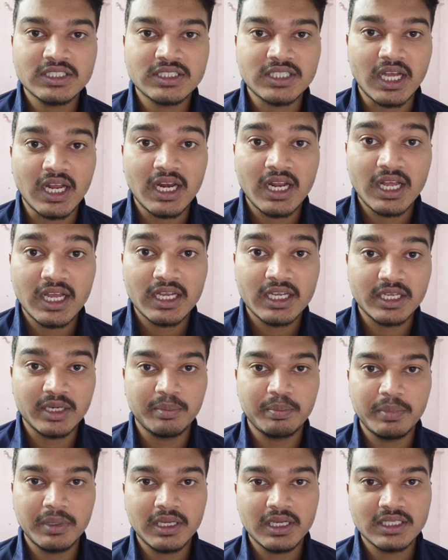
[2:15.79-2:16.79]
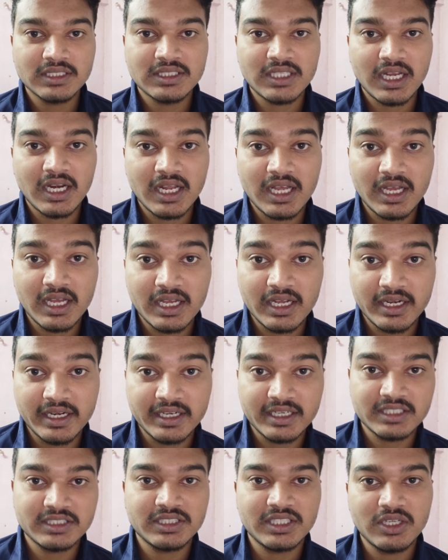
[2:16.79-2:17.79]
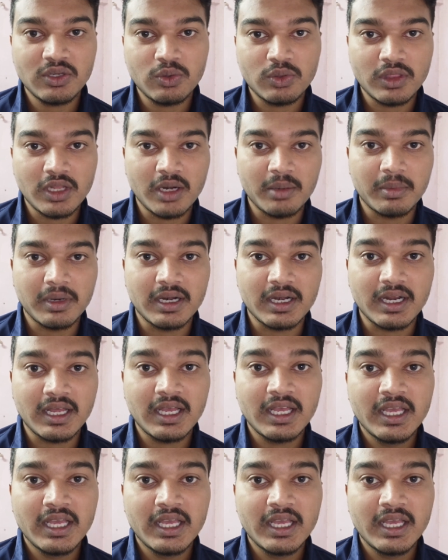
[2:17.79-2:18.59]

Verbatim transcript: చాలా గ్రిప్పింగ్గా చాలా ఇంట్రెస్టింగ్ ఉందన్నమాట